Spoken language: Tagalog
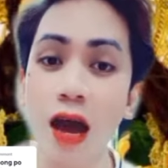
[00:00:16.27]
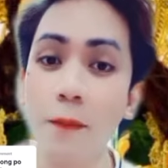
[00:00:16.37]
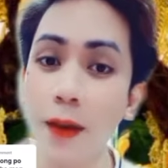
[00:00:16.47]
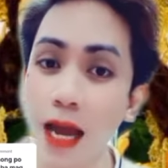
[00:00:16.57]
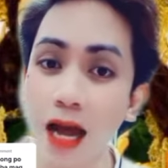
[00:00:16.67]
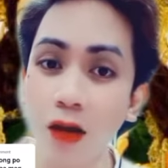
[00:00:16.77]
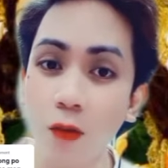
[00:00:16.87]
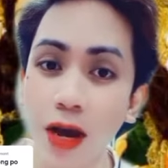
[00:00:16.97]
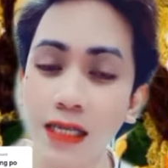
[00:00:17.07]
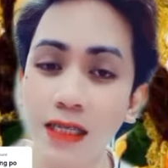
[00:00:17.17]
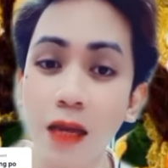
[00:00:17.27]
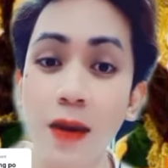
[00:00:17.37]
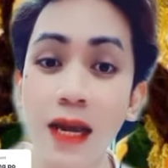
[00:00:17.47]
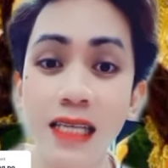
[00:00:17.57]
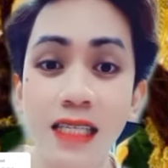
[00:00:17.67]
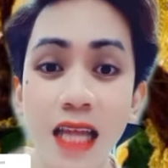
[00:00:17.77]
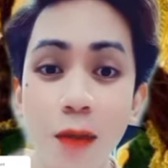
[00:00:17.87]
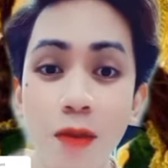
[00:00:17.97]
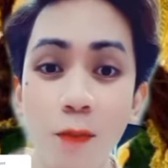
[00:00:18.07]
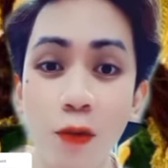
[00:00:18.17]
ang paraguas ay parehas
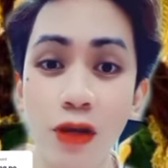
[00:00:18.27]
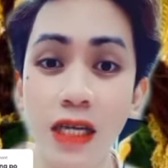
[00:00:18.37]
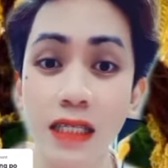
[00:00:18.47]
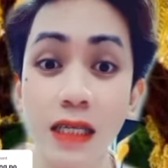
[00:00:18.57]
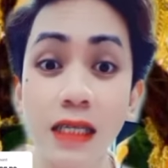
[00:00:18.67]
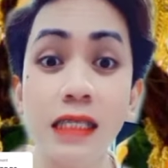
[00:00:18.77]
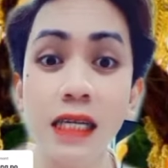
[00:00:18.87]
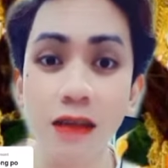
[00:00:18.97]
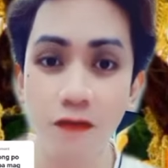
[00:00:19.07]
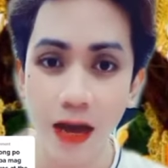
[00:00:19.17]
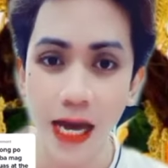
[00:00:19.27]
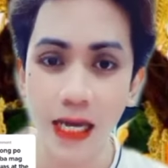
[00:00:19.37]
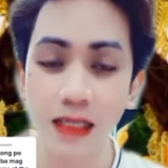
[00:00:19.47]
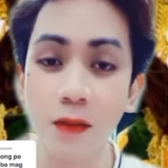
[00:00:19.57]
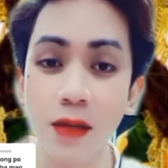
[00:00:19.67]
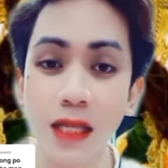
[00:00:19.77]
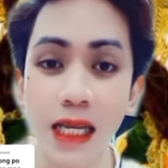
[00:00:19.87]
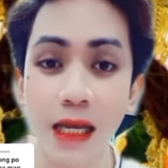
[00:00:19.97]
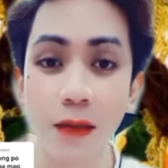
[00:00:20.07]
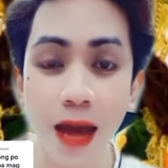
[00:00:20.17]
lamang po ng sinisignify sa banal
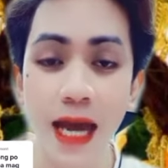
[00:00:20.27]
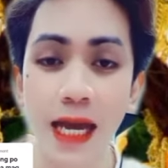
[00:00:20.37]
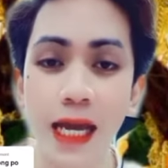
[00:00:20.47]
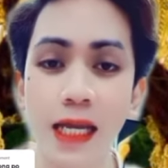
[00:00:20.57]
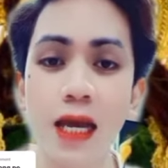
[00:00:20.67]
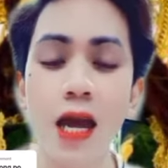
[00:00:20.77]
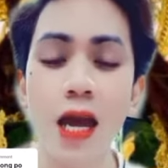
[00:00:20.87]
na imahen,